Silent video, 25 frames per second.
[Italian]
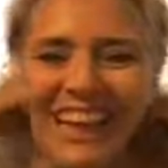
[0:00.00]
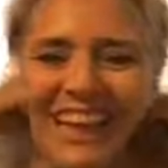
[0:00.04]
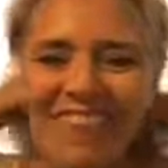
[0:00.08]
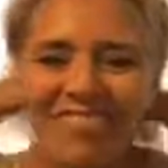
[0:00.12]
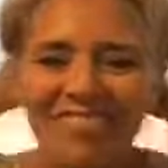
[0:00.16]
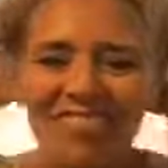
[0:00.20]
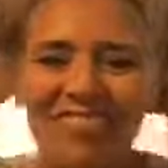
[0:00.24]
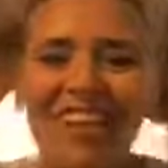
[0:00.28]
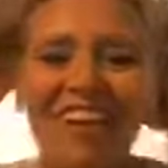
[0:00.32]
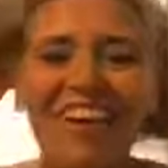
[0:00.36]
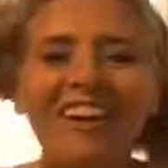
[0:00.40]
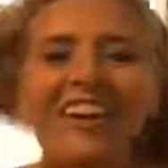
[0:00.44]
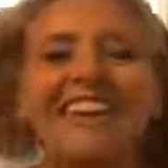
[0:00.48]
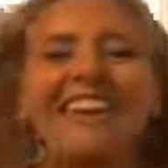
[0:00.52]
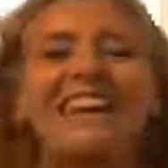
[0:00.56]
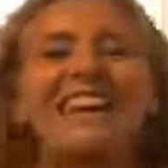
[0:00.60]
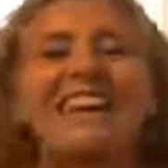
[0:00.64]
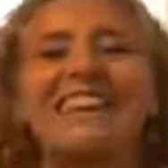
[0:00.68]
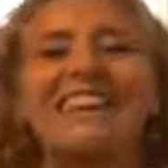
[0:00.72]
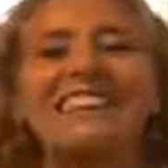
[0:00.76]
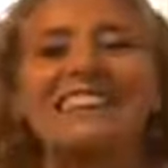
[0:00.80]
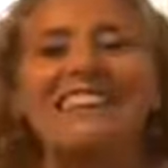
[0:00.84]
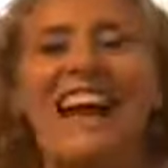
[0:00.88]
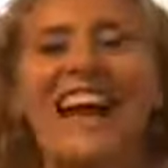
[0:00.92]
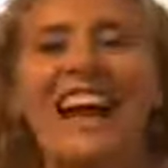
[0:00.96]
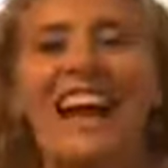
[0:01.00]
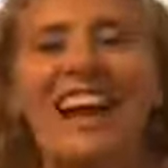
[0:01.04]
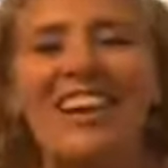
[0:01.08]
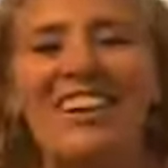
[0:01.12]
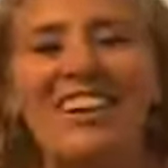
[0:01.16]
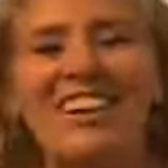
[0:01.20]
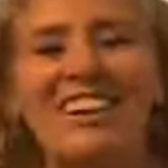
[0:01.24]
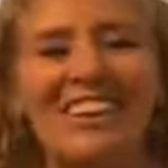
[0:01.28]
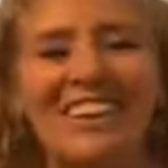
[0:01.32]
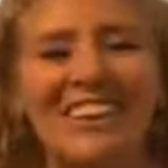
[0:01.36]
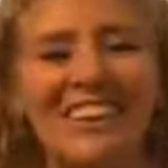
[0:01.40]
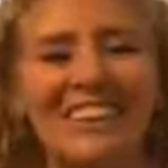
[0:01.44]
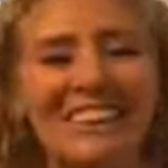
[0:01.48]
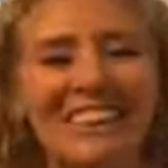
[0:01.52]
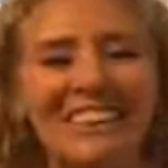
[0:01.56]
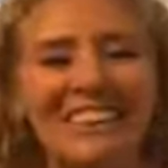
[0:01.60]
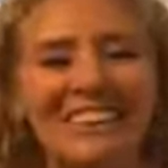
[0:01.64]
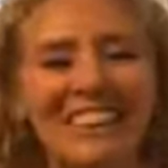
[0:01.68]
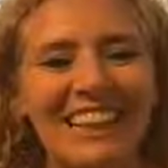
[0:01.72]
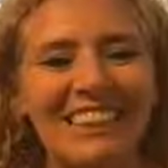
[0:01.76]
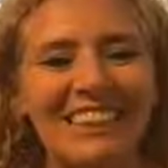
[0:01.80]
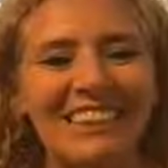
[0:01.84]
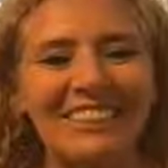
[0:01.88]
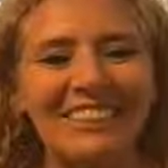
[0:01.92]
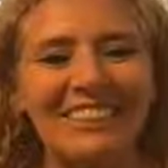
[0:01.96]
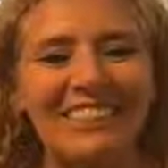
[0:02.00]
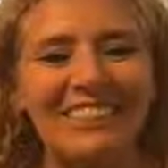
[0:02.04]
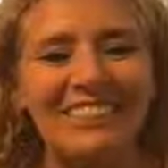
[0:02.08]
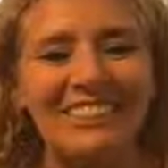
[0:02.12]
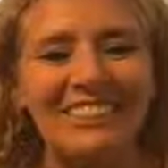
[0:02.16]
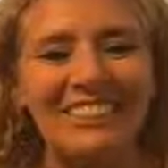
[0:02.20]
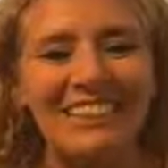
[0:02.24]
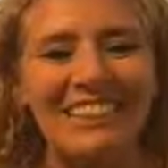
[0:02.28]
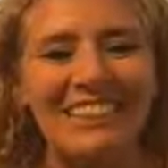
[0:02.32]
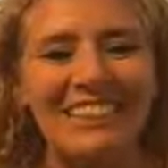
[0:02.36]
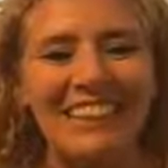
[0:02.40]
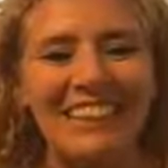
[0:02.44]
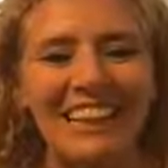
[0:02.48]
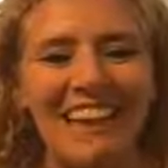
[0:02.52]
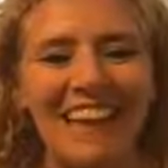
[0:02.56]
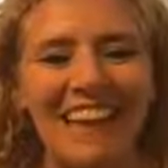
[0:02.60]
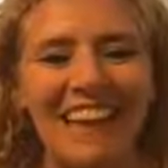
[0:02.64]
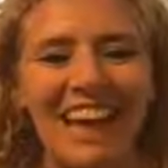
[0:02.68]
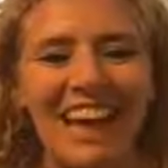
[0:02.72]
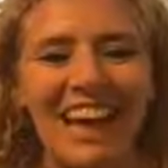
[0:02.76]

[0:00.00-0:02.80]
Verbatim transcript: Monica, ciao! Ciao a tutti!